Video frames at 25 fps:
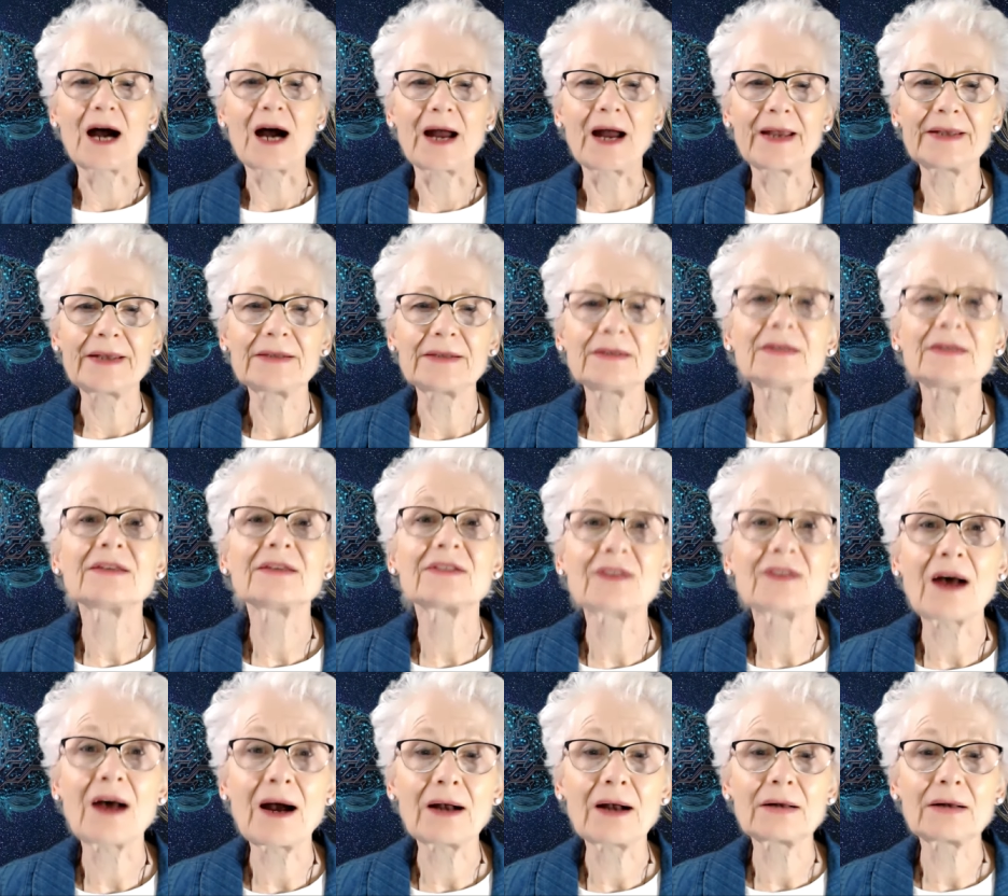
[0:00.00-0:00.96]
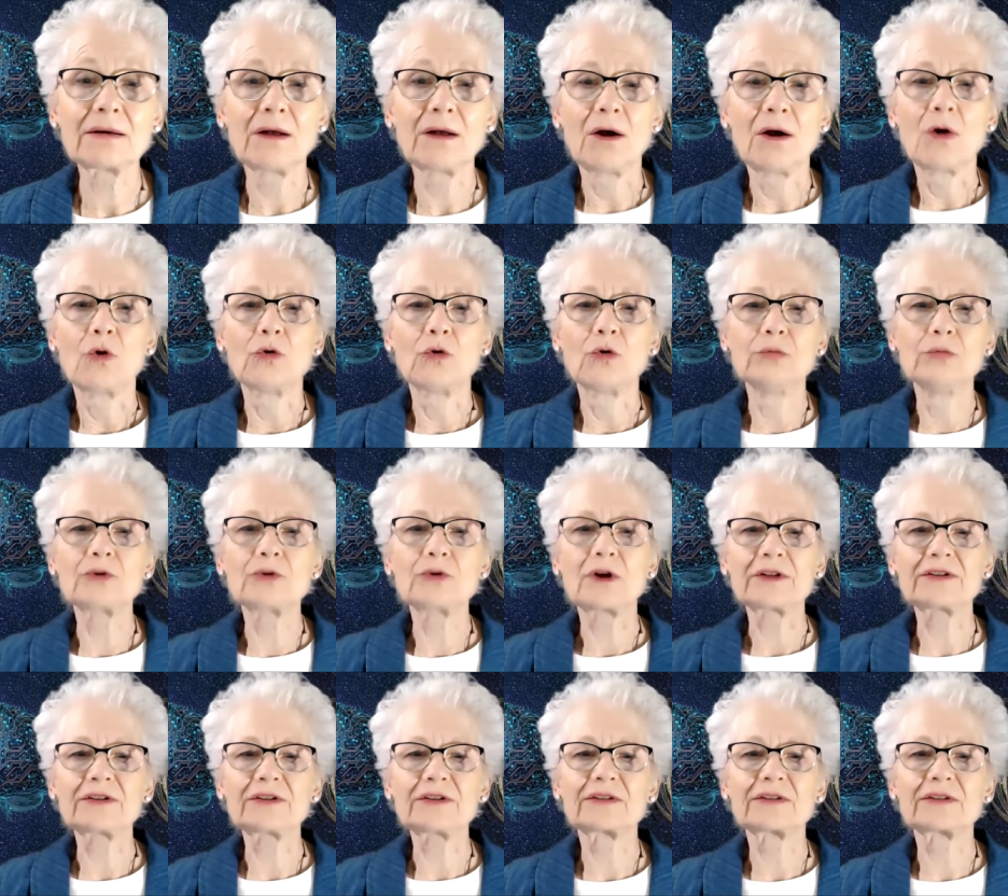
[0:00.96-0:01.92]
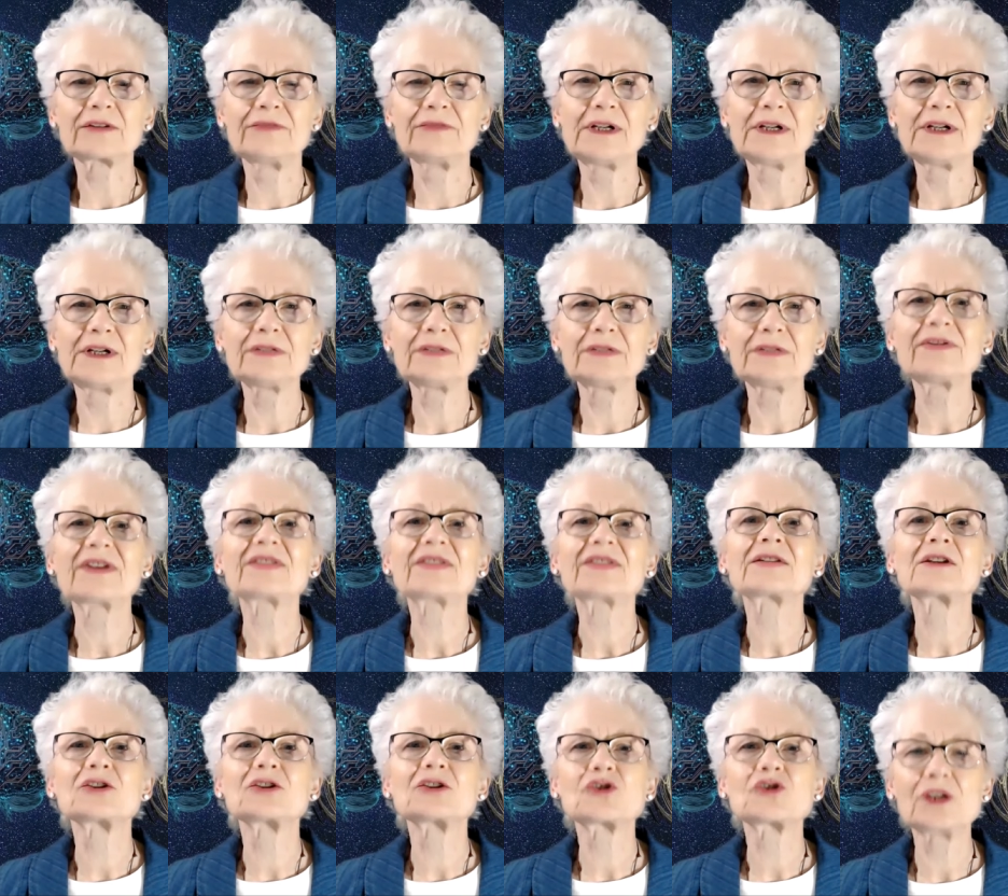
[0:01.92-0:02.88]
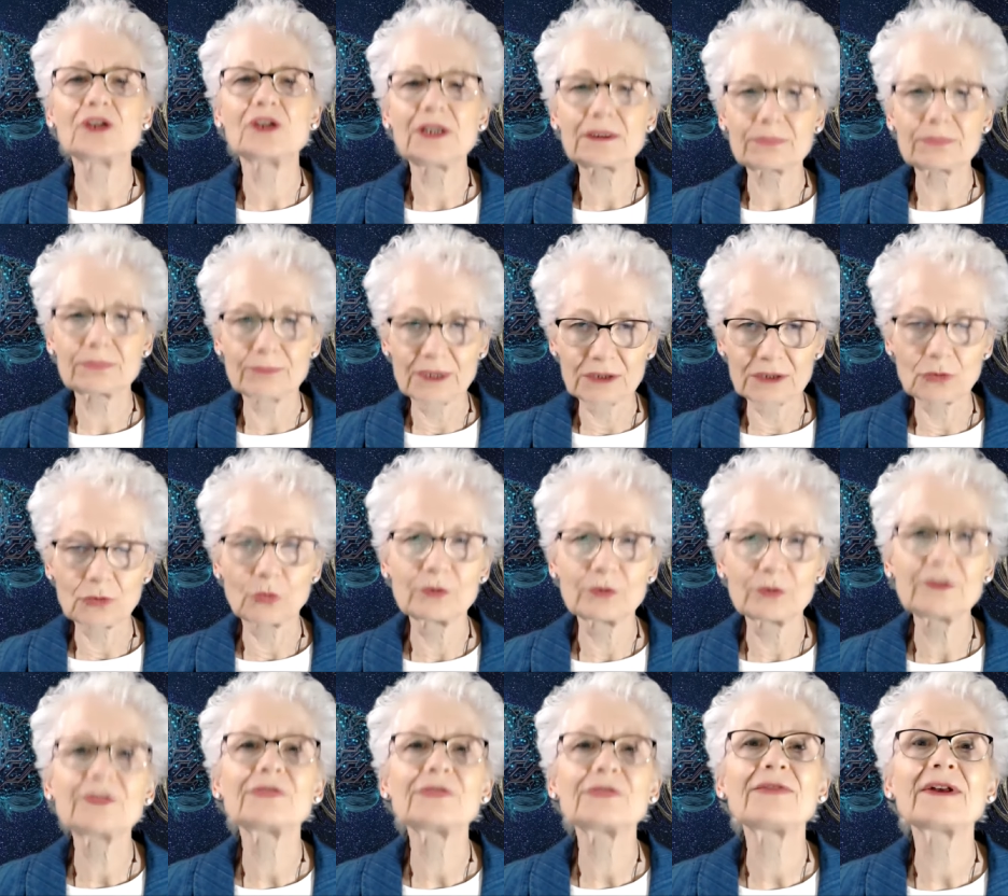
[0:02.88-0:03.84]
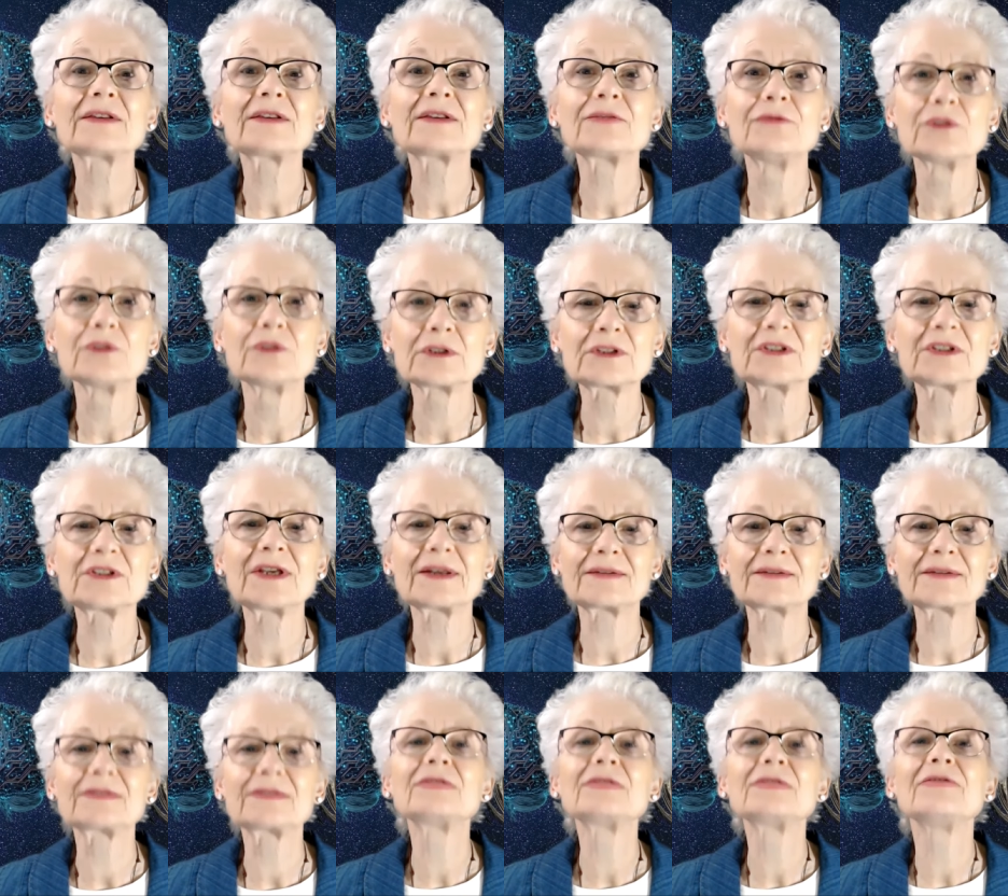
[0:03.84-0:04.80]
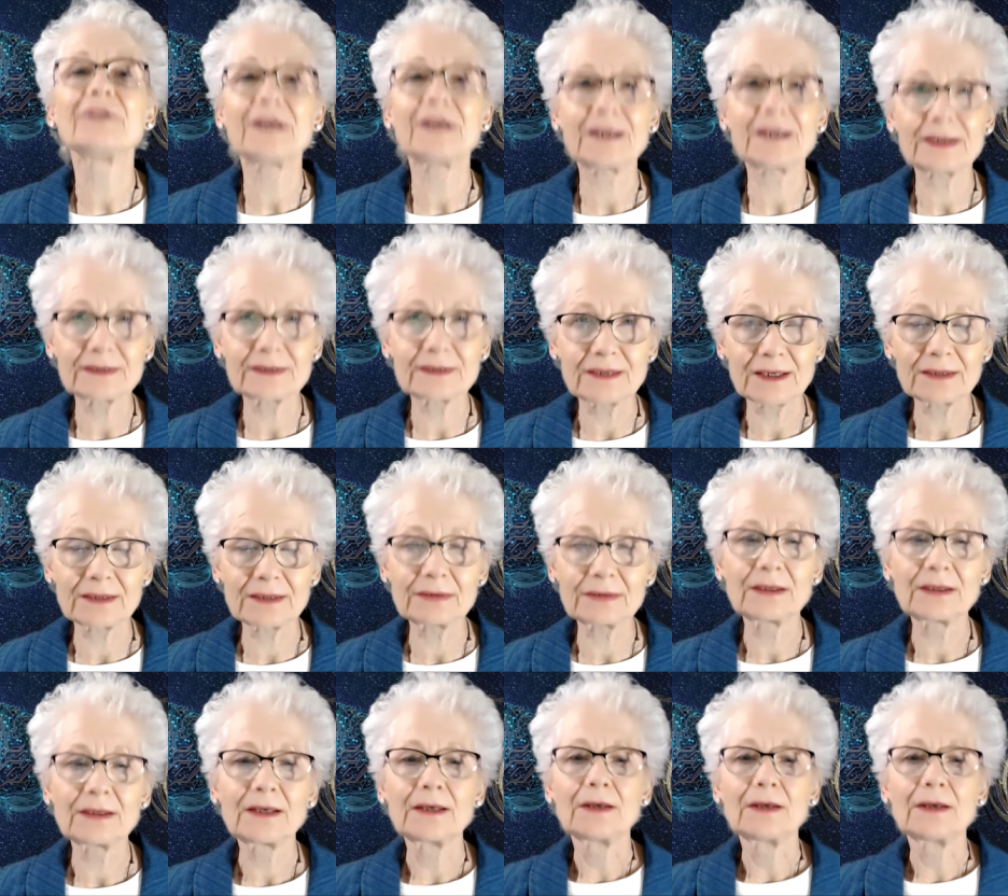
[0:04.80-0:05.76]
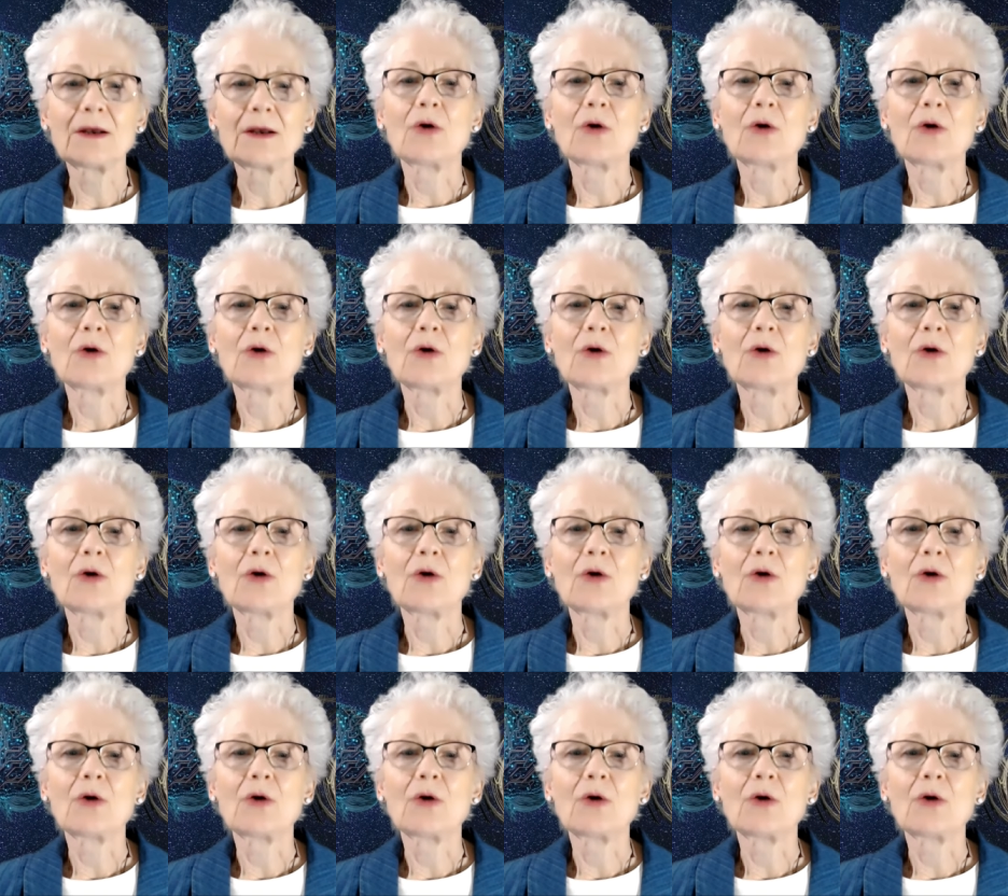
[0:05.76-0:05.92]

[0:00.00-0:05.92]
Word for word: Die einen sagen, um Gottes Willen, was geschieht mit uns, was wird jetzt werden?